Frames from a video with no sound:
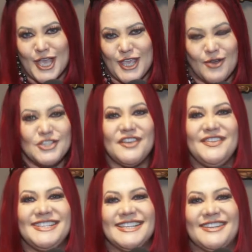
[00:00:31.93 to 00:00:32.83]
E hoje a
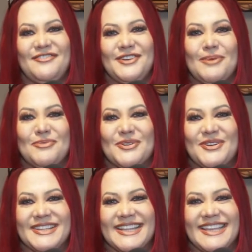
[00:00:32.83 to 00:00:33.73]
visita fica por conta